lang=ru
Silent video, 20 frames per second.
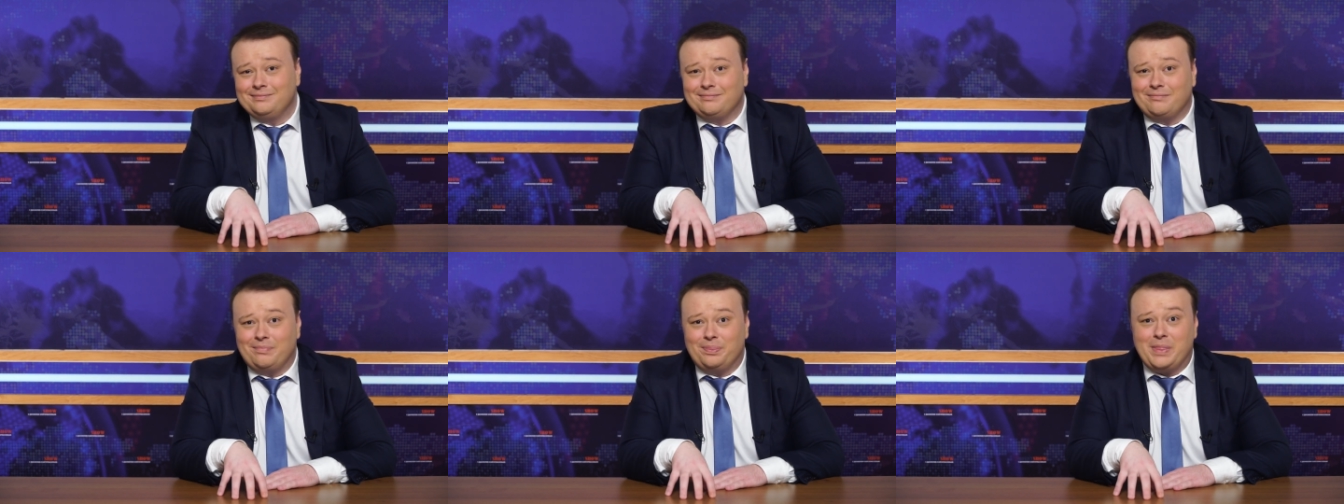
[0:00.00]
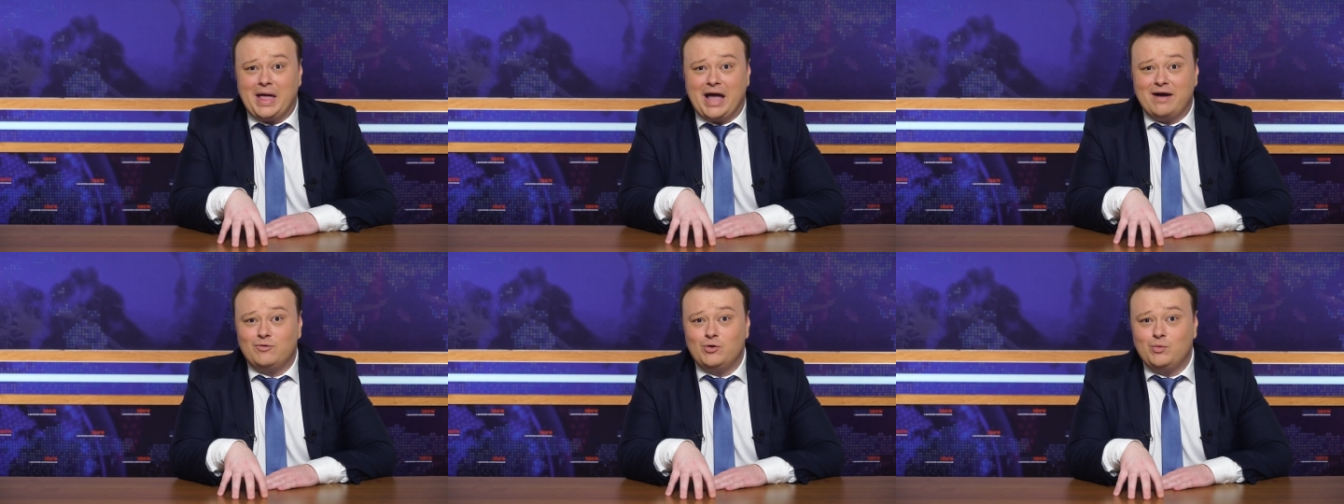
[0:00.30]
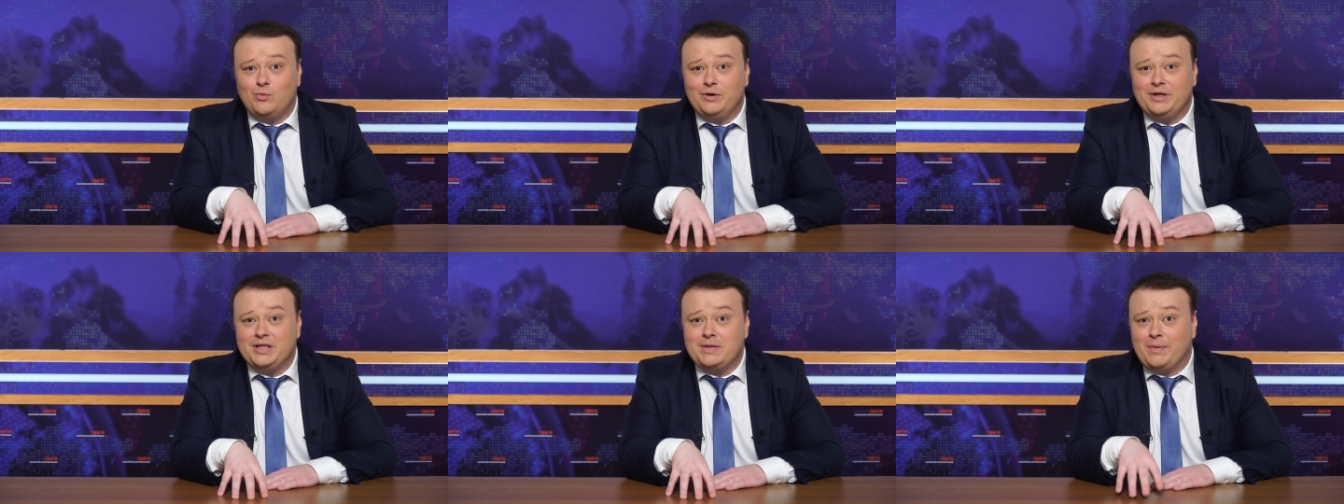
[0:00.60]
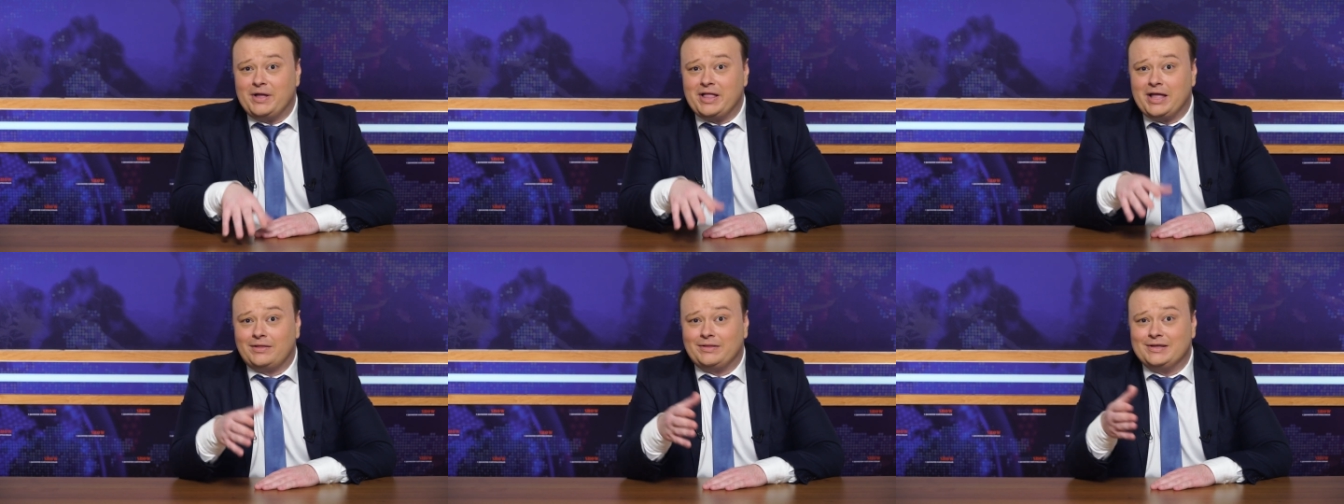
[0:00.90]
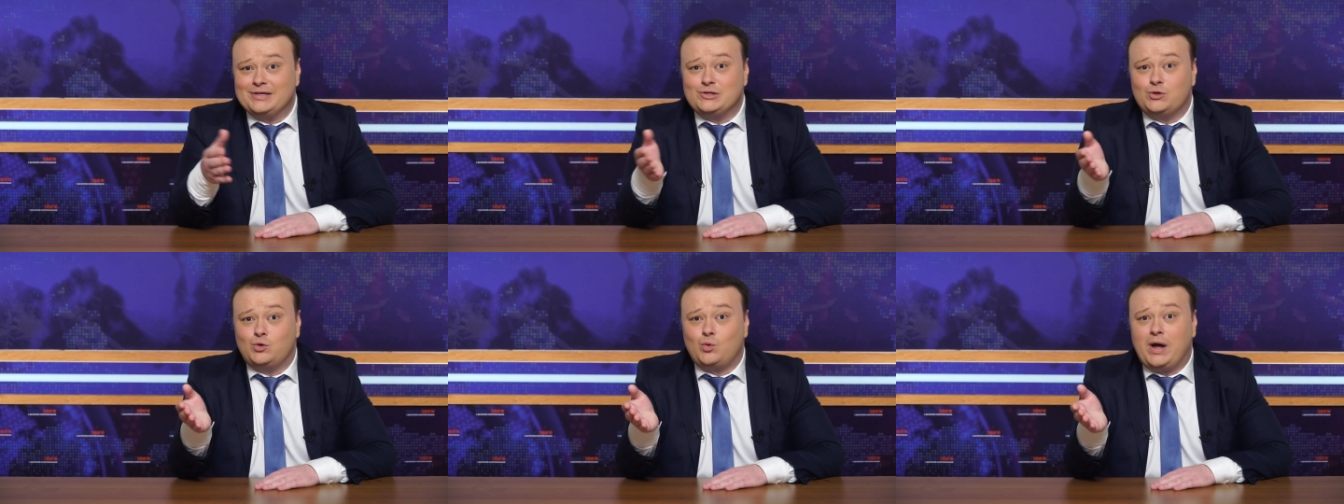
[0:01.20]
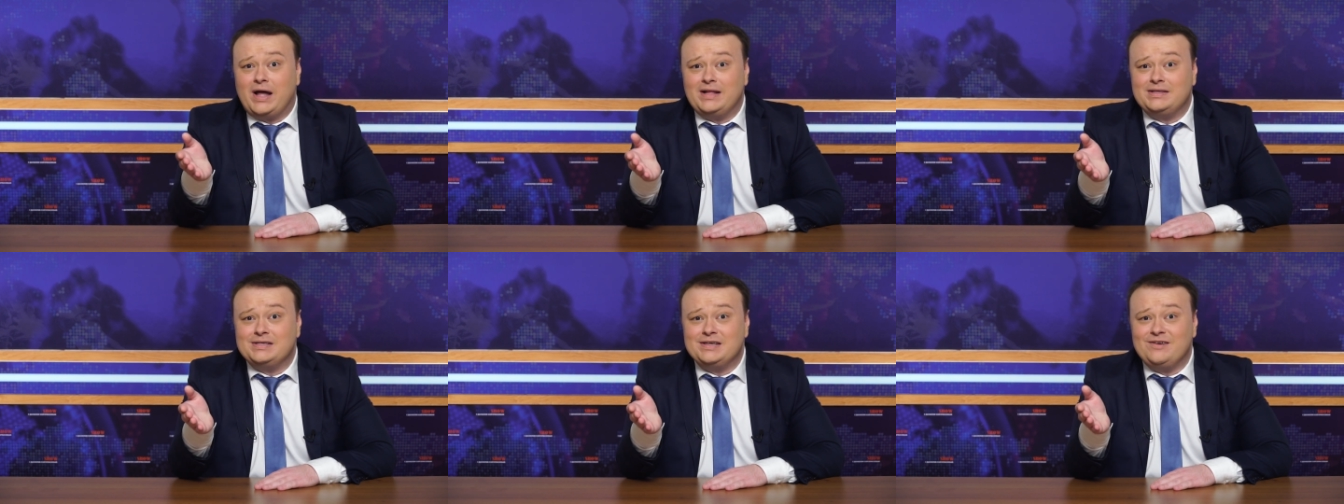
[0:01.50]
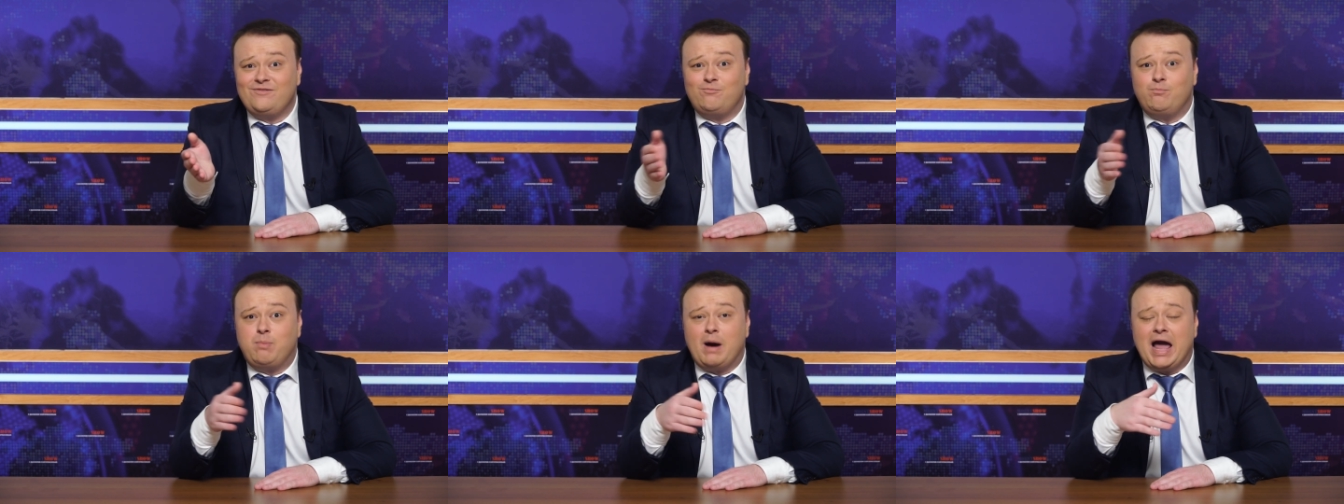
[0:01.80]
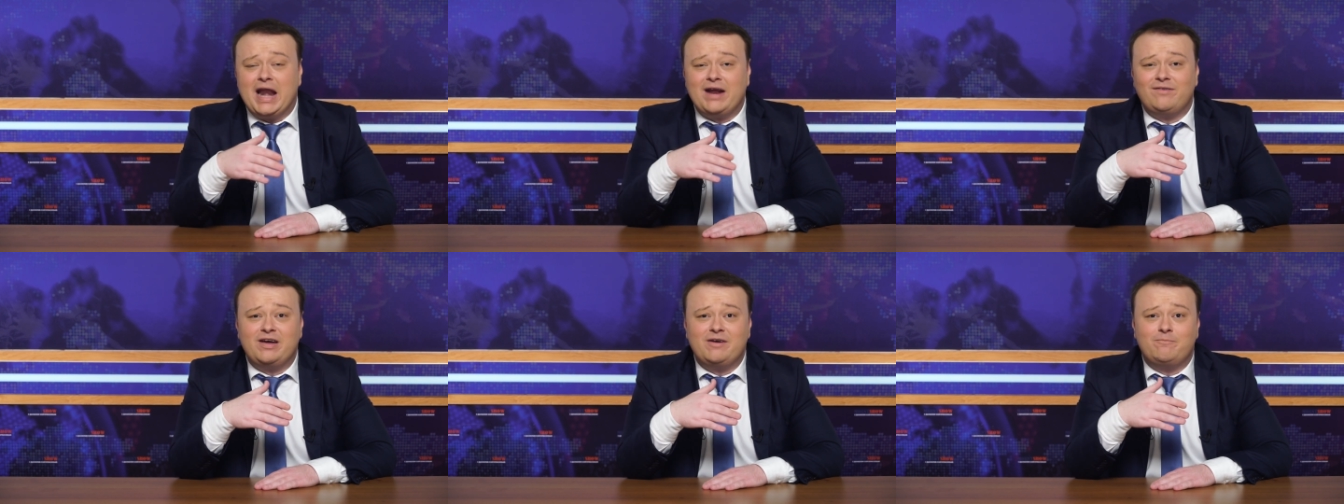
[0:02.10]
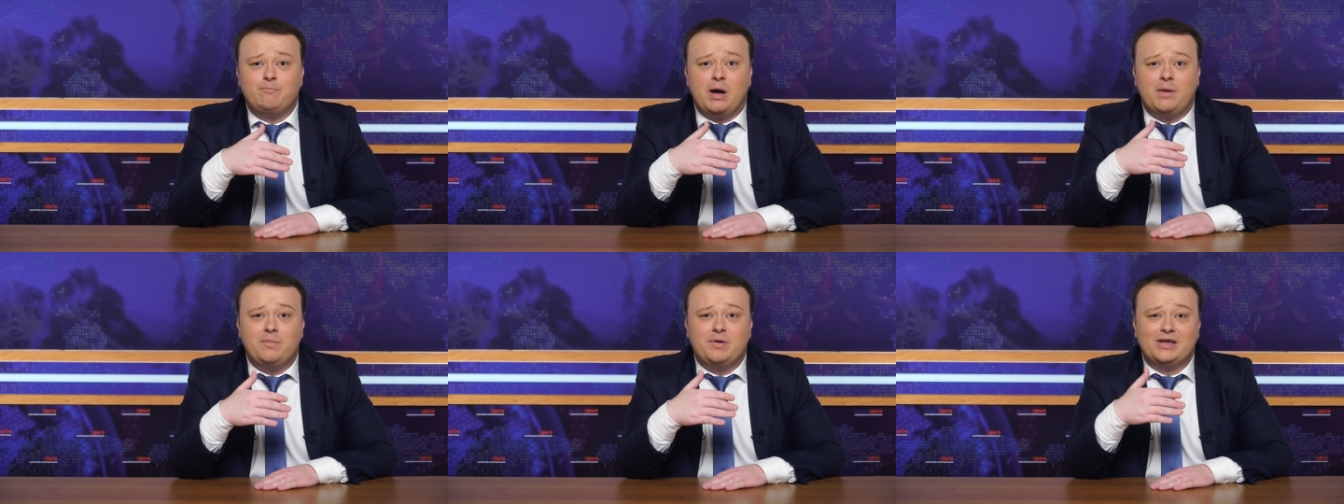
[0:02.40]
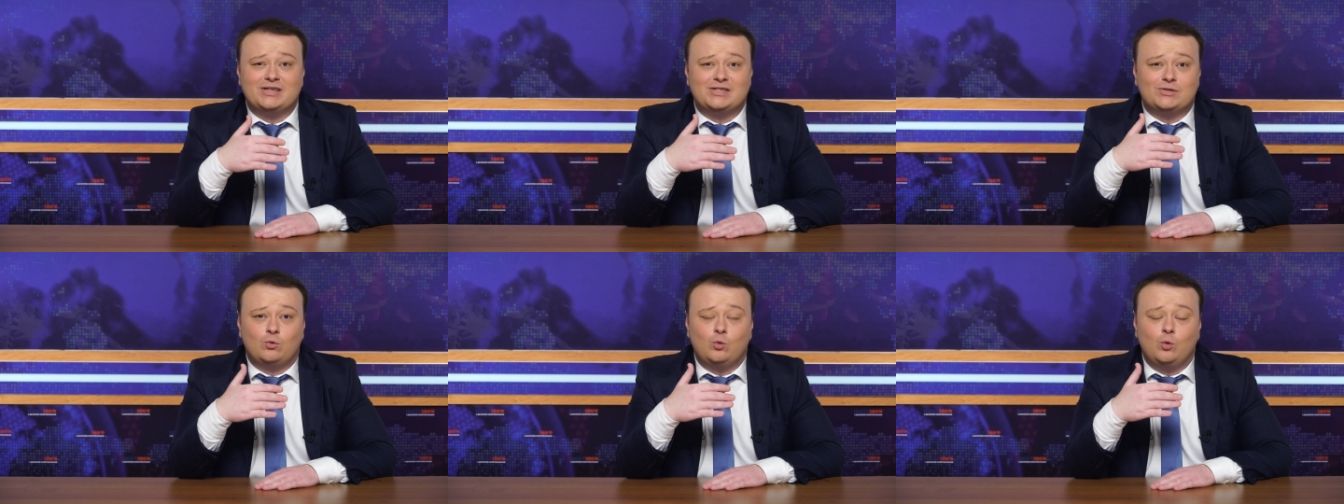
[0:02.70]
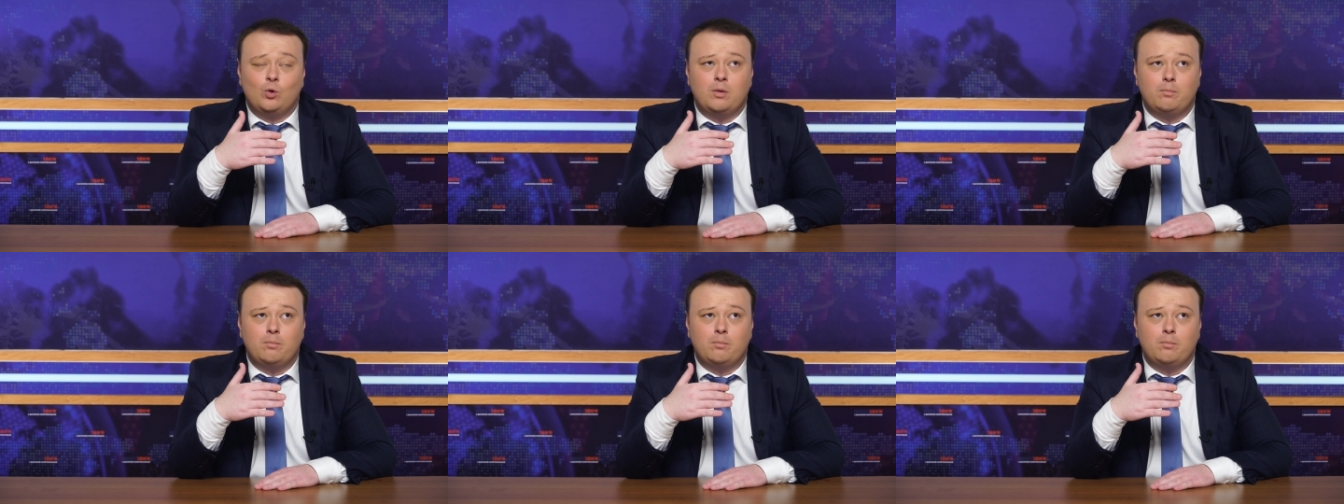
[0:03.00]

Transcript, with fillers: Да, в любой непонятной ситуации впаривай повестку,